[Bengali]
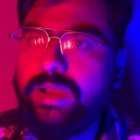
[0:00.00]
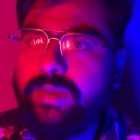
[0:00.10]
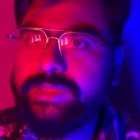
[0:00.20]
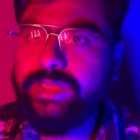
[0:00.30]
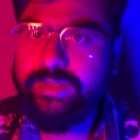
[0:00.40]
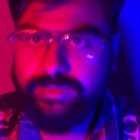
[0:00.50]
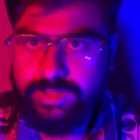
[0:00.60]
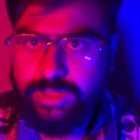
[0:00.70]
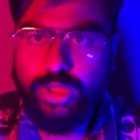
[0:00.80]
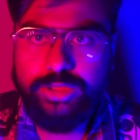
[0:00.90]
আমাদের
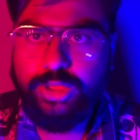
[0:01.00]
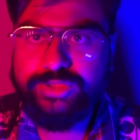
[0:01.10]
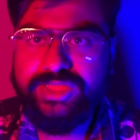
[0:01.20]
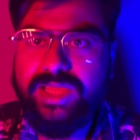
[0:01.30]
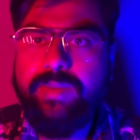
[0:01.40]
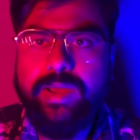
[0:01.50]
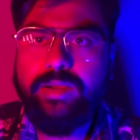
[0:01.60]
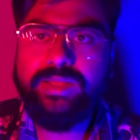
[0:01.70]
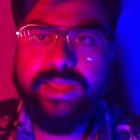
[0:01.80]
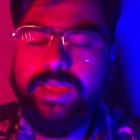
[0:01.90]
সকাল দশটা থেকে বা
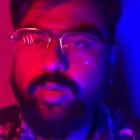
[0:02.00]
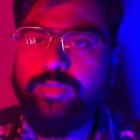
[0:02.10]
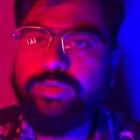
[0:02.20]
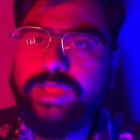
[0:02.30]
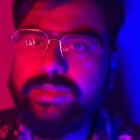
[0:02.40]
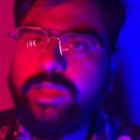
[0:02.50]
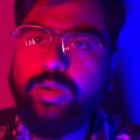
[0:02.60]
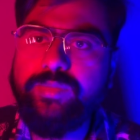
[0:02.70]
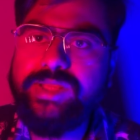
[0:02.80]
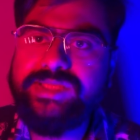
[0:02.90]
বারোটা থেকে অমুক ডাক্তার
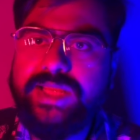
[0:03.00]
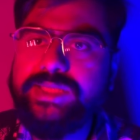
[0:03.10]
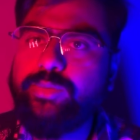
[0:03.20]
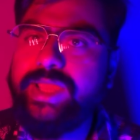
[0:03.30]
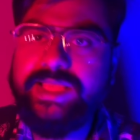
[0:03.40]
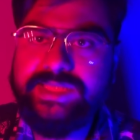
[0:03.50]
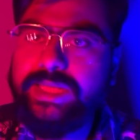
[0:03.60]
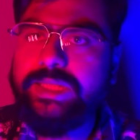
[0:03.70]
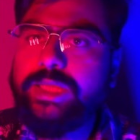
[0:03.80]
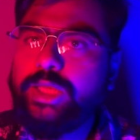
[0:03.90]
অর্থোপেডিক সার্জন উনি আছেন
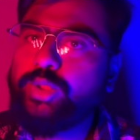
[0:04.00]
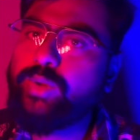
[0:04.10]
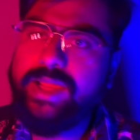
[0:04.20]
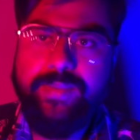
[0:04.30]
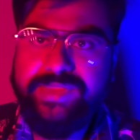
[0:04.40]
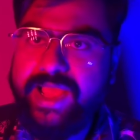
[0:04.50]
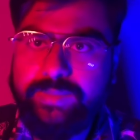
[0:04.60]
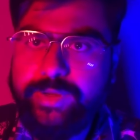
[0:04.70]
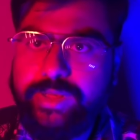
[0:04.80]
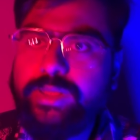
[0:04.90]
তো ওনাকে আপনি দেখাতে
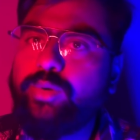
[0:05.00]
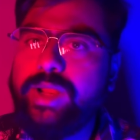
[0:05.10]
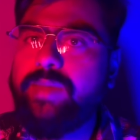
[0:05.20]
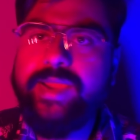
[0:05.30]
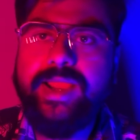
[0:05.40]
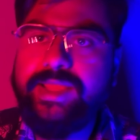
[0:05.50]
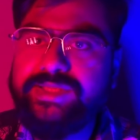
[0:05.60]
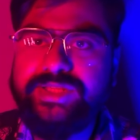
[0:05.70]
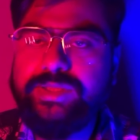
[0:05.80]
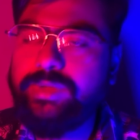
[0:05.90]
পারেন ওনার নামে একটা
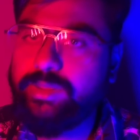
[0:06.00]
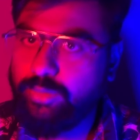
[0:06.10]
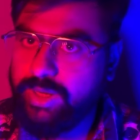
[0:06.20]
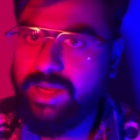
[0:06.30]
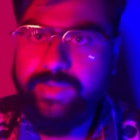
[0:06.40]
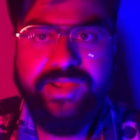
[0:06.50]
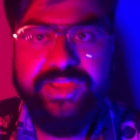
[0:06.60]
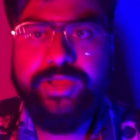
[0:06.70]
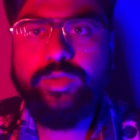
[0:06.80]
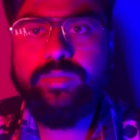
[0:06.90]
রেজিস্ট্রেশন ওনার নামে একটা
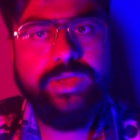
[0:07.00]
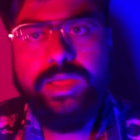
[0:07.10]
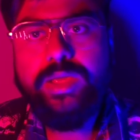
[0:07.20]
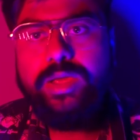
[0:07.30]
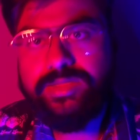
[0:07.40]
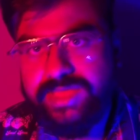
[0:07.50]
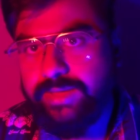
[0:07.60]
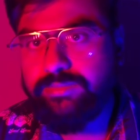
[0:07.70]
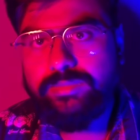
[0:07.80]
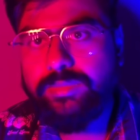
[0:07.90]
টিকিট তুমি সেই
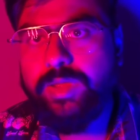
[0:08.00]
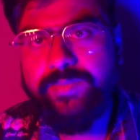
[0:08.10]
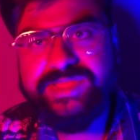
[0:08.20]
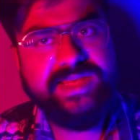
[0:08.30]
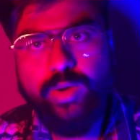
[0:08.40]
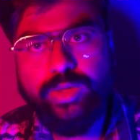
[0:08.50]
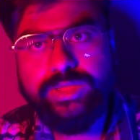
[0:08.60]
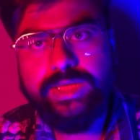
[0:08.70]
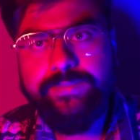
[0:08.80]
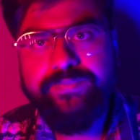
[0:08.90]
পেশেন্টকে করে দিলে